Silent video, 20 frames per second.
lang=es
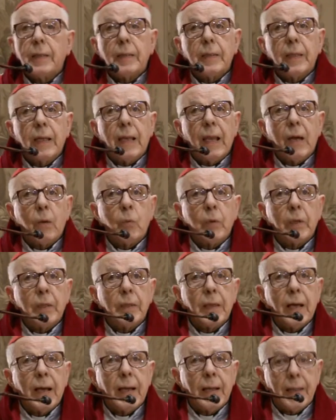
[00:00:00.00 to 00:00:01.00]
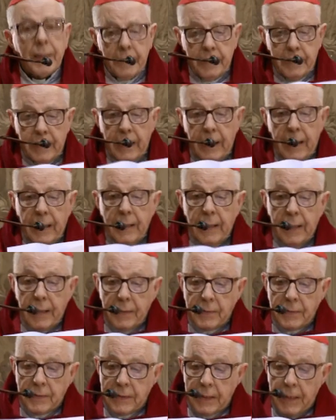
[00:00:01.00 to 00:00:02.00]
de la unidad de la
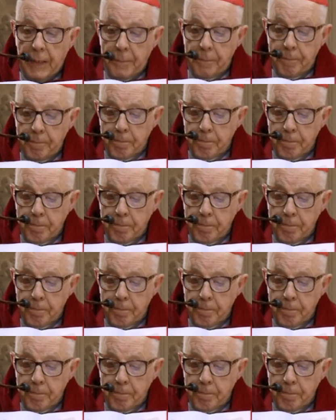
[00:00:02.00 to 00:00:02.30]
Iglesia.